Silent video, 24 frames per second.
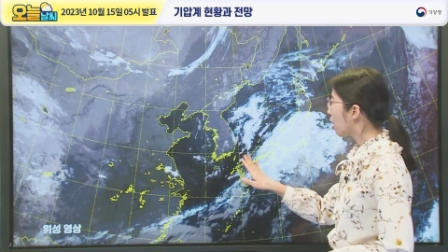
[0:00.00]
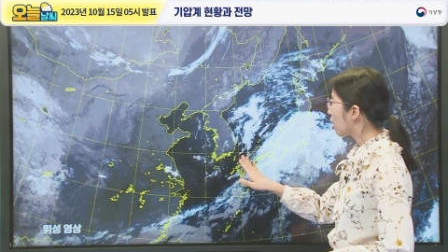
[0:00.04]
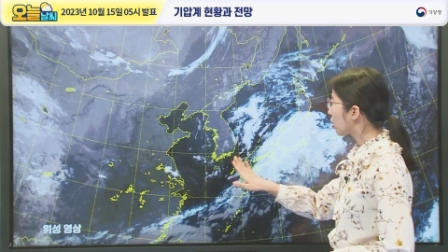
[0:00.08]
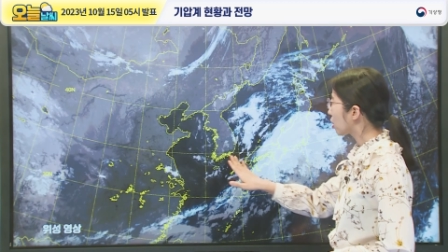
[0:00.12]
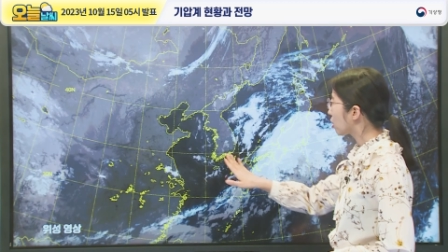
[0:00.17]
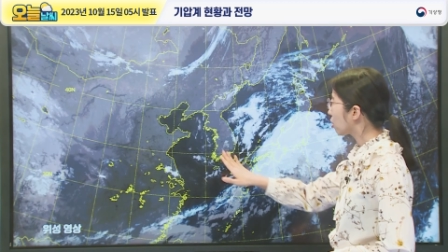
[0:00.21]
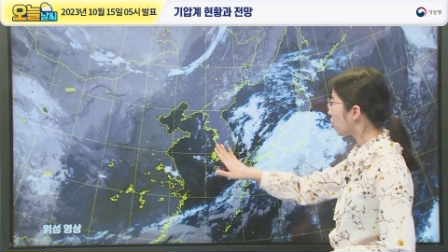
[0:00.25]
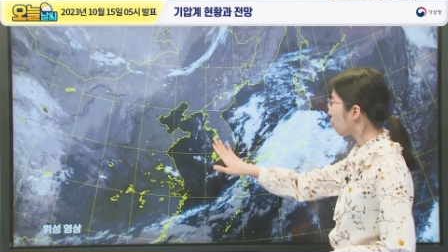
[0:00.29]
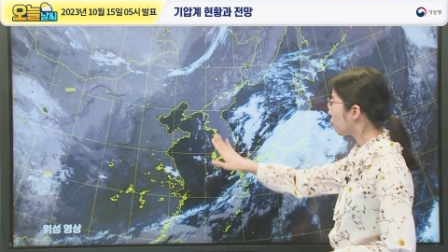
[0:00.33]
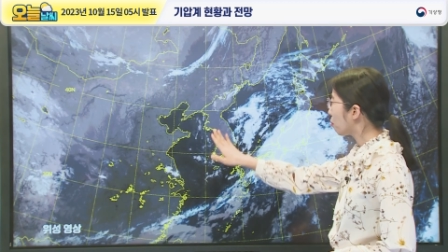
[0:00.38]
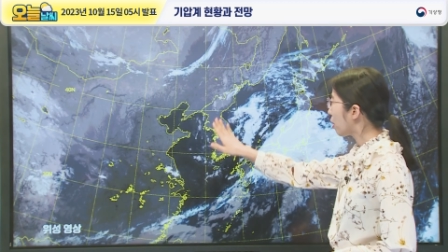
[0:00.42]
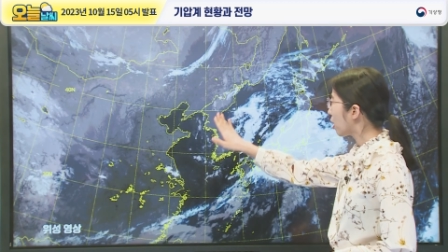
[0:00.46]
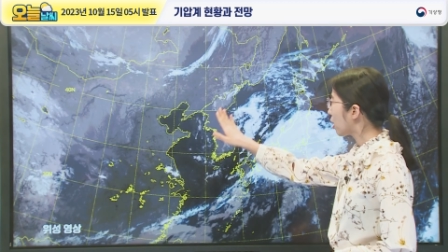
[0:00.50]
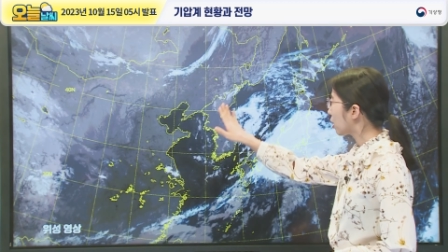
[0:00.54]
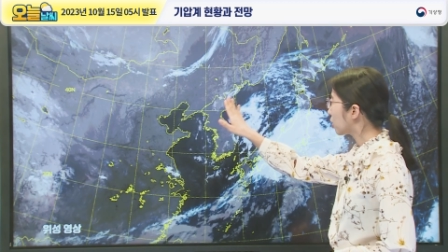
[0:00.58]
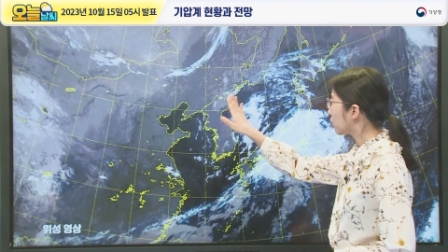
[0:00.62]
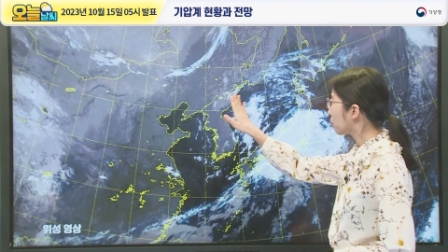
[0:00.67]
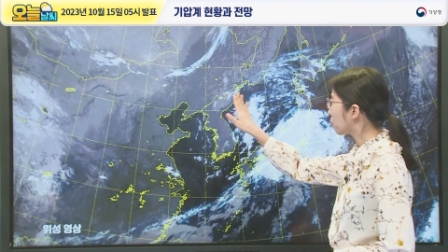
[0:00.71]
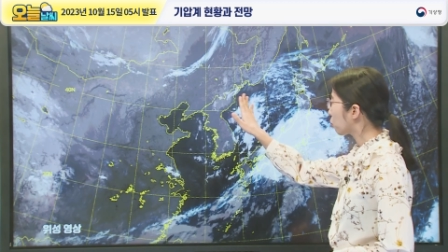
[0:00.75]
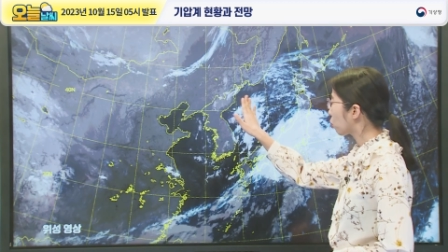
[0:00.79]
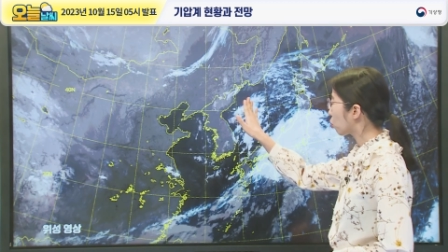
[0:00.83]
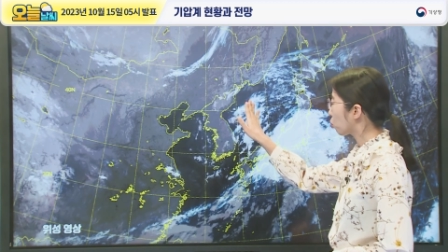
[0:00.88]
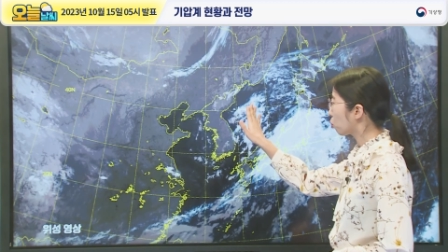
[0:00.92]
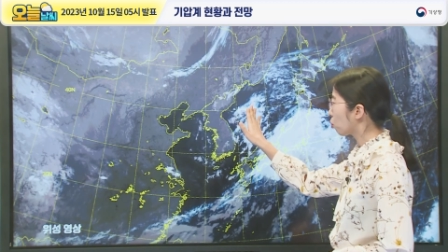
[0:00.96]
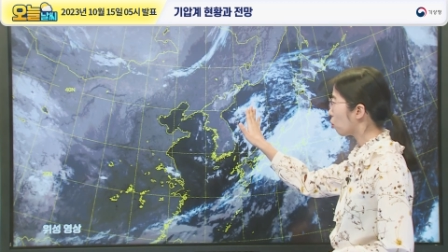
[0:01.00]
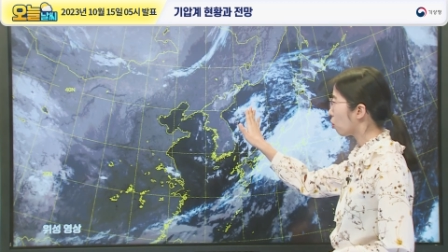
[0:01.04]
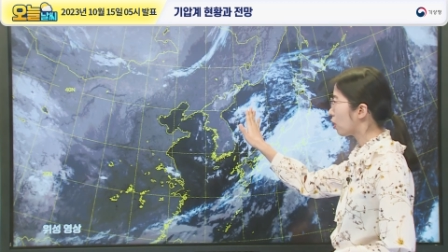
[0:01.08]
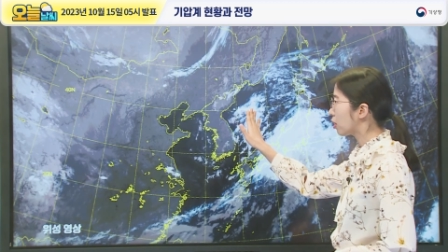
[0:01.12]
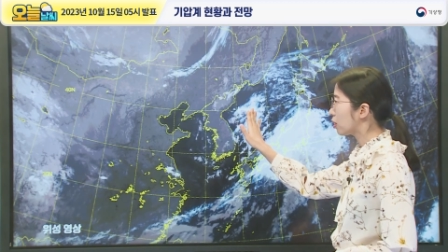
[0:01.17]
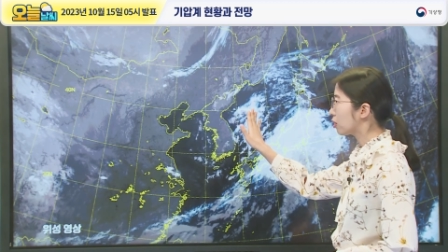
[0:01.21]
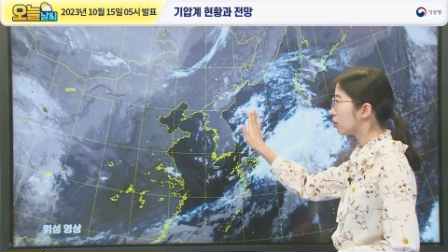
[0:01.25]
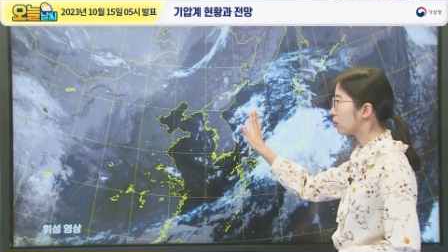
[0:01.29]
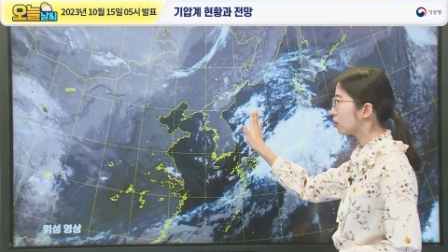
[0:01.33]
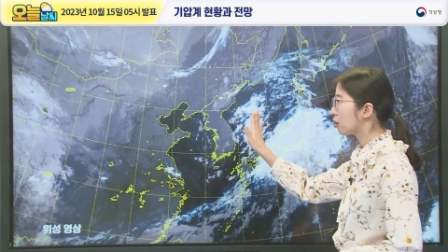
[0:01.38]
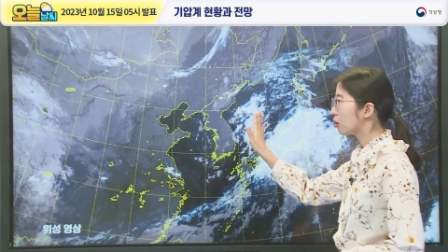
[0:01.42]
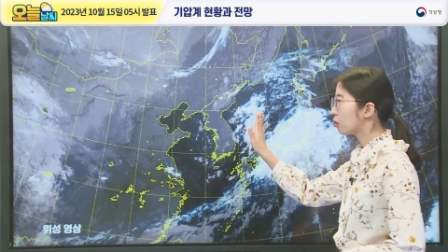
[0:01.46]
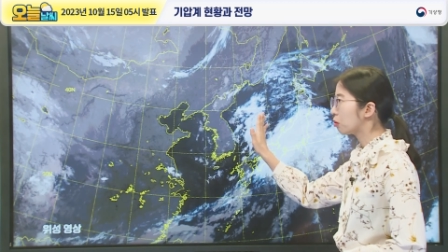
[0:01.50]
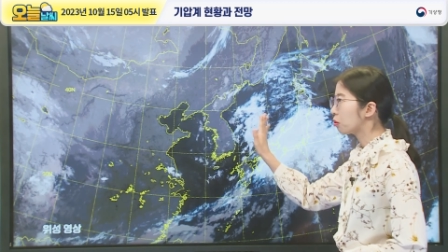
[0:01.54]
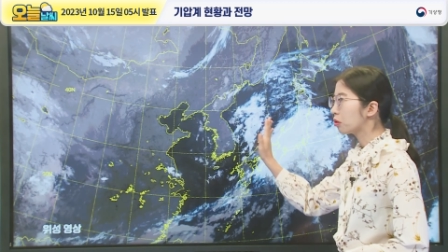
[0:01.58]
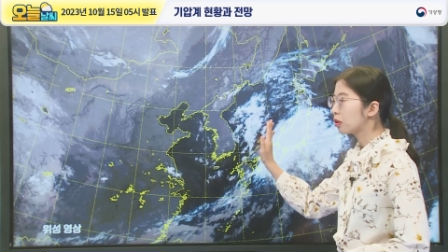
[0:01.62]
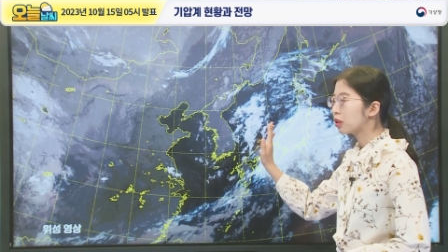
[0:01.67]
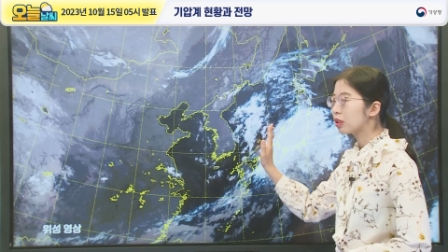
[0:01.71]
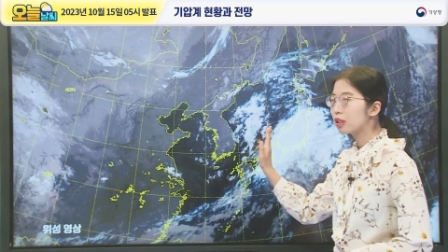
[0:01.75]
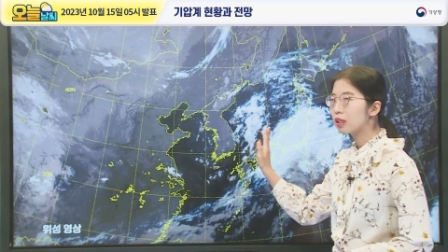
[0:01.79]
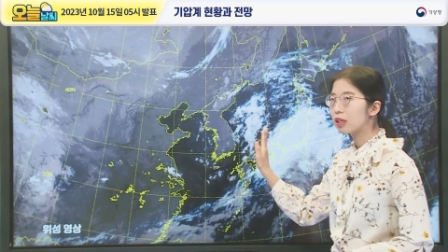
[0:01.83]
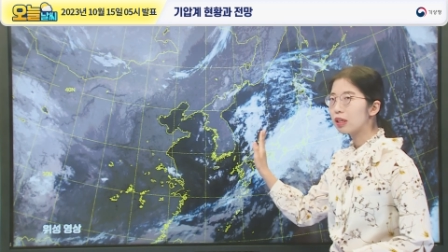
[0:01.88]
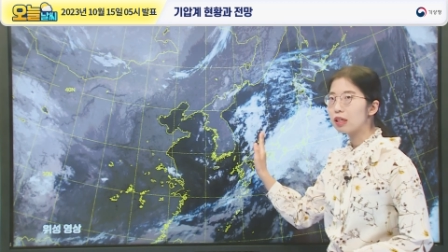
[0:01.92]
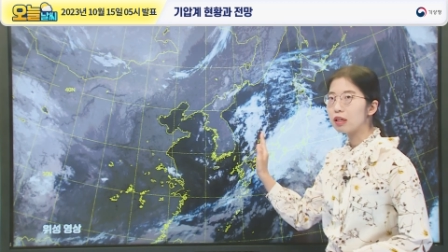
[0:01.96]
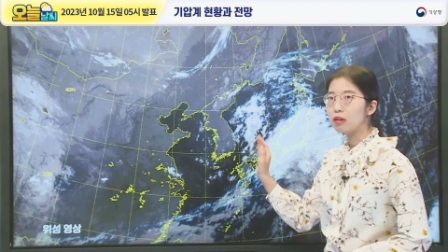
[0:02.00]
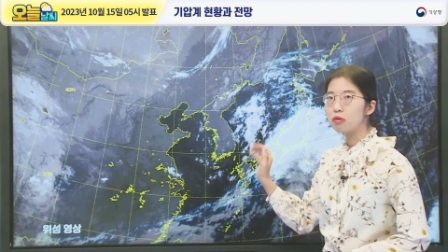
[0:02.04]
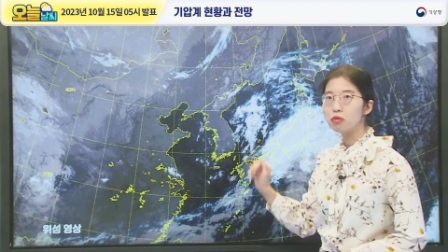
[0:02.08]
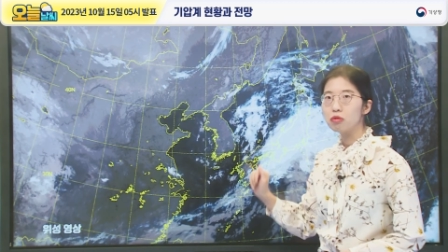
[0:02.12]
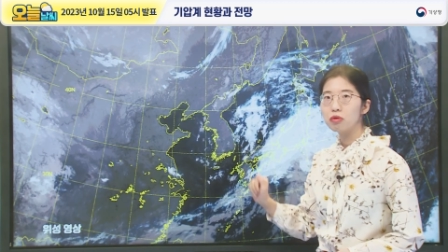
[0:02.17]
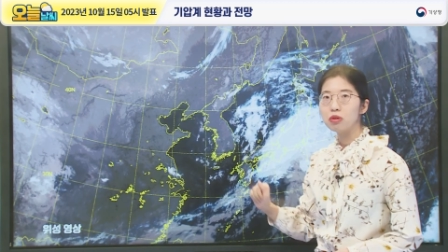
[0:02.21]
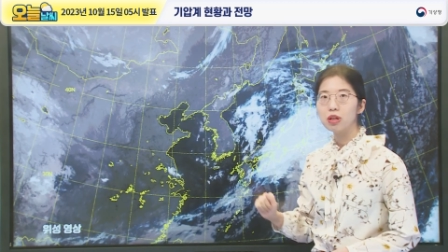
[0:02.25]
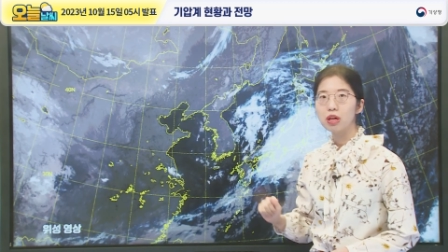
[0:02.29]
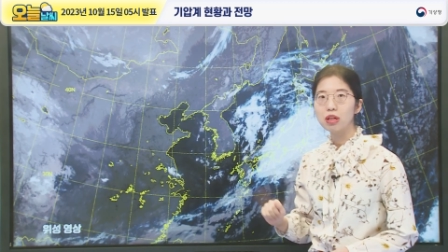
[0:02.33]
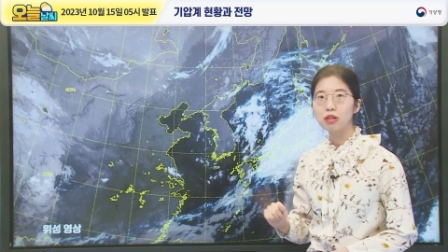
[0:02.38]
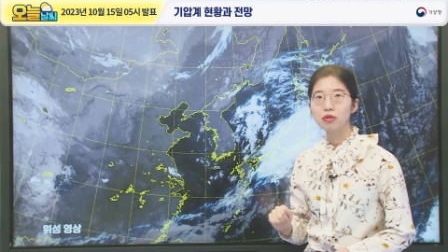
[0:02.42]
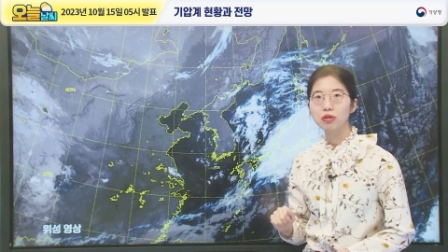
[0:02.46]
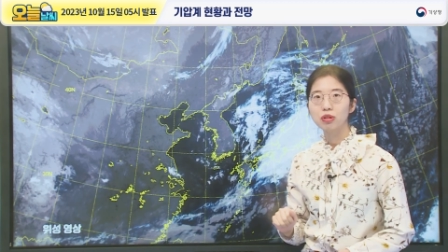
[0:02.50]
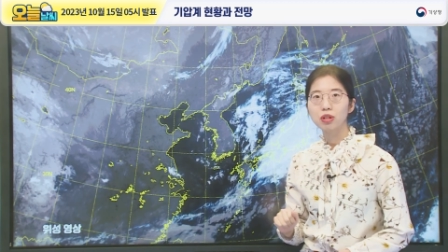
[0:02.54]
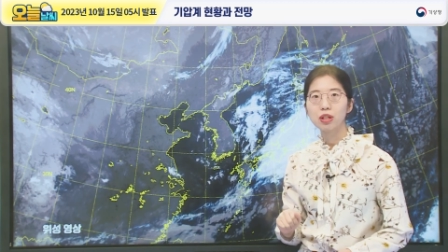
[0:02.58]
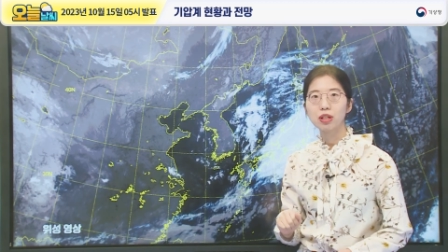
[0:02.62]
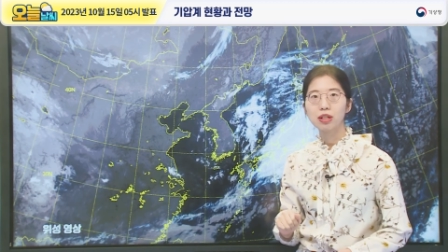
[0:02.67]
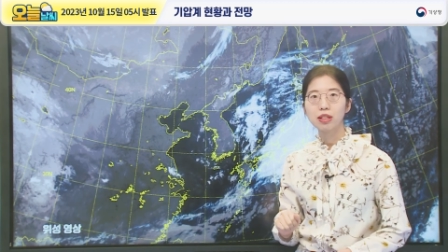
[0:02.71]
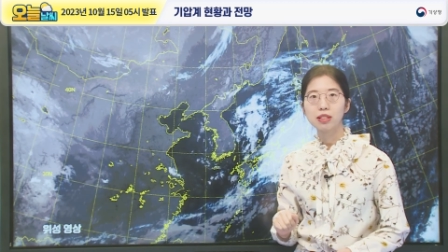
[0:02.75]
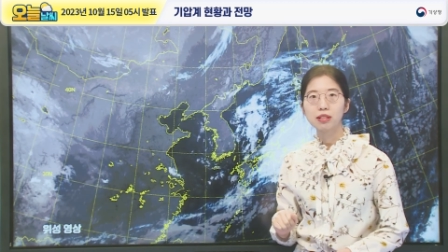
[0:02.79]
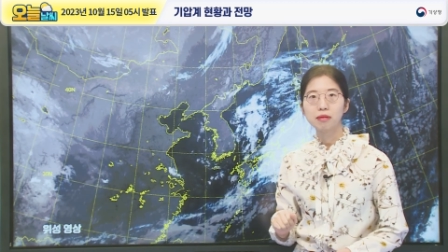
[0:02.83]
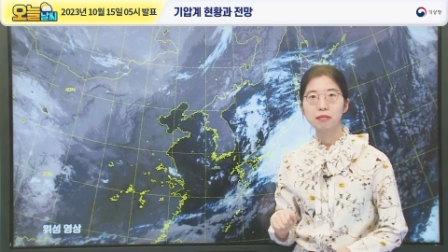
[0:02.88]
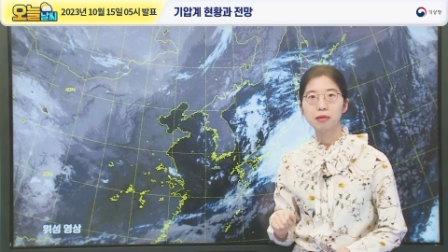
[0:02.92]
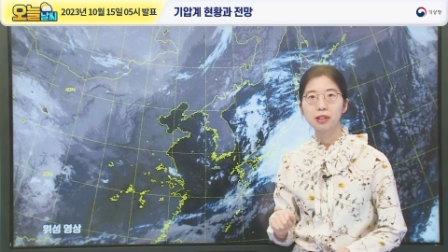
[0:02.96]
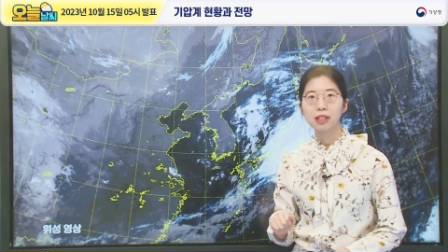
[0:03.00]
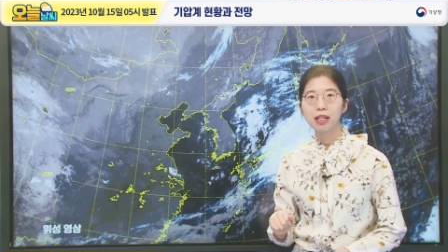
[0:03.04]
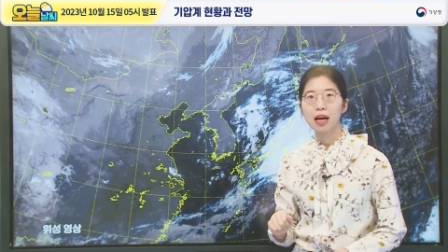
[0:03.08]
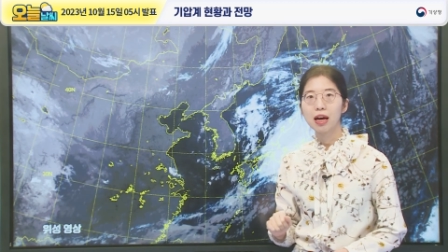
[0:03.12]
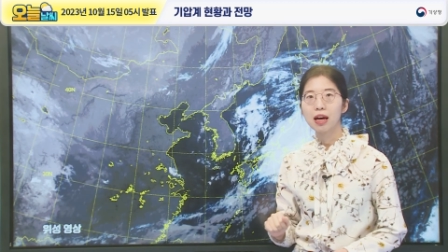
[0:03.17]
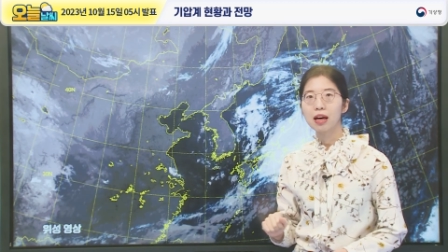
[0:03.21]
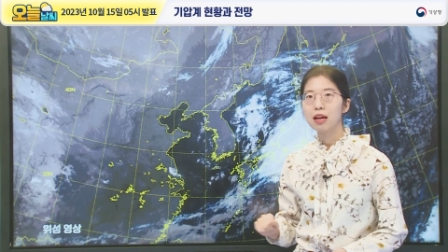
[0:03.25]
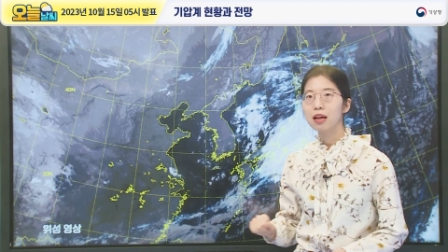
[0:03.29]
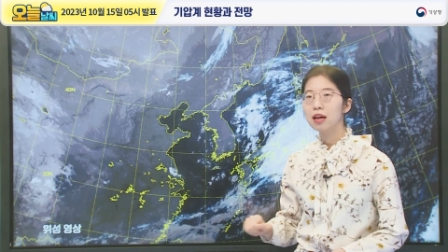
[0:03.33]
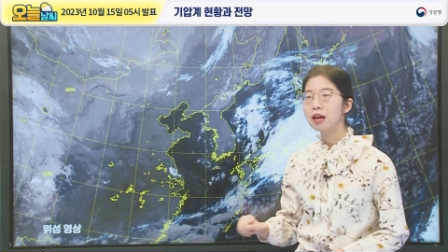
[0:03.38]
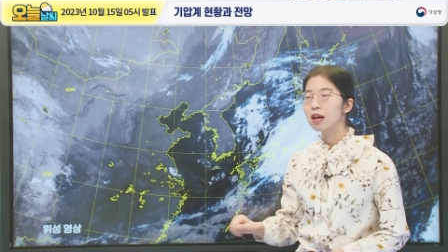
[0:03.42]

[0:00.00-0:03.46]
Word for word: 그런 만큼 교통안전에도 특히 유의해 주셔야겠습니다.